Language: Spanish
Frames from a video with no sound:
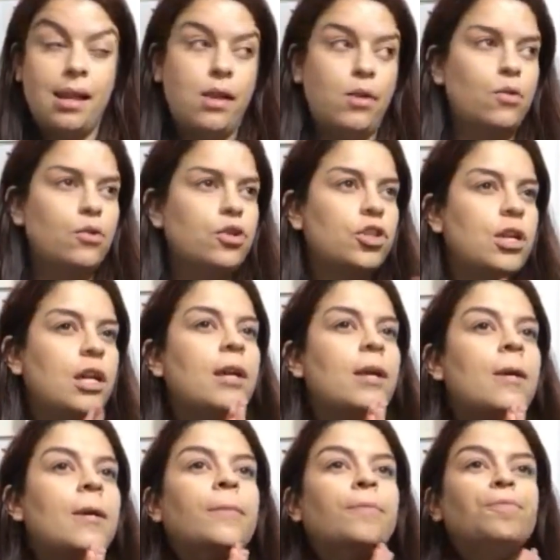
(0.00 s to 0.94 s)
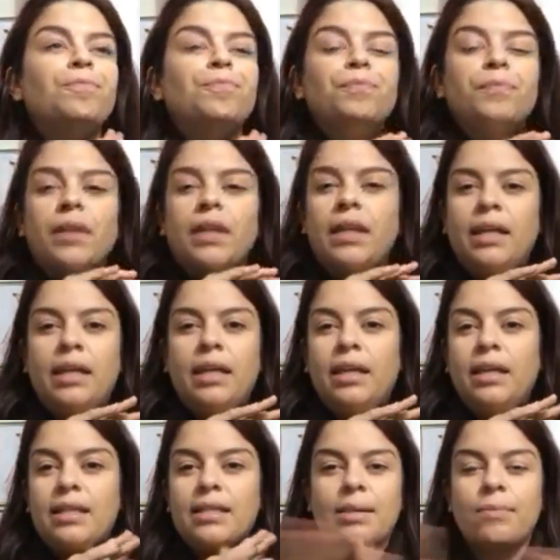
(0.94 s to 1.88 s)
en la noche.
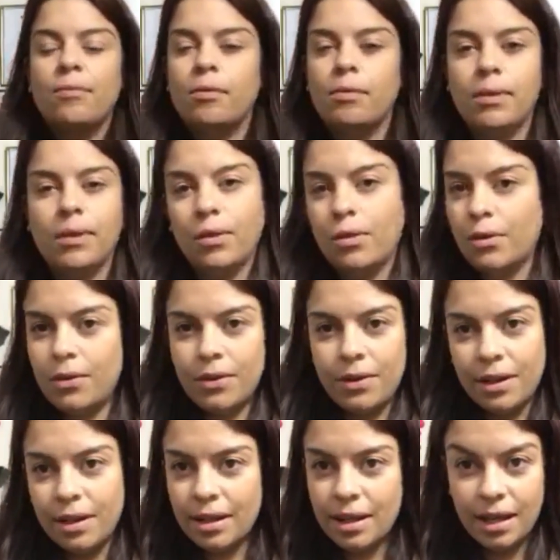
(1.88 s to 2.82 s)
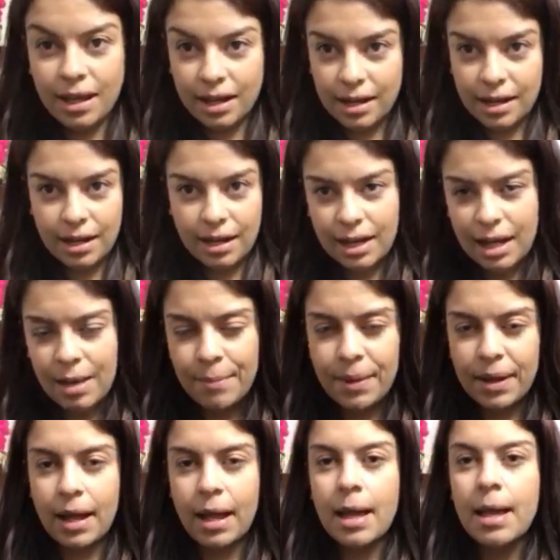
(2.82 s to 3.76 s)
Y se me olvidó agarrar la
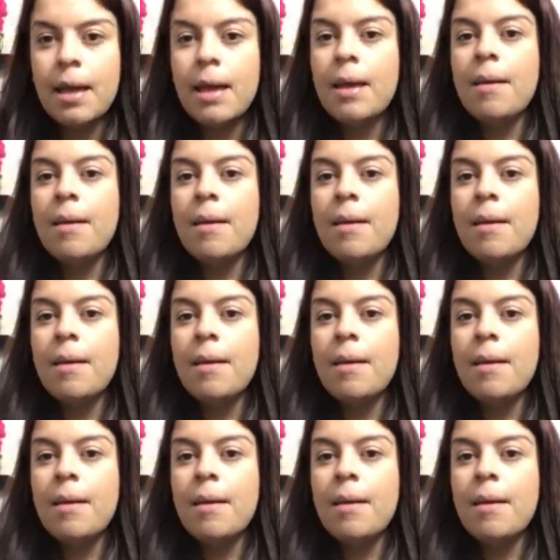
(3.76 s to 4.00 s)
cámara.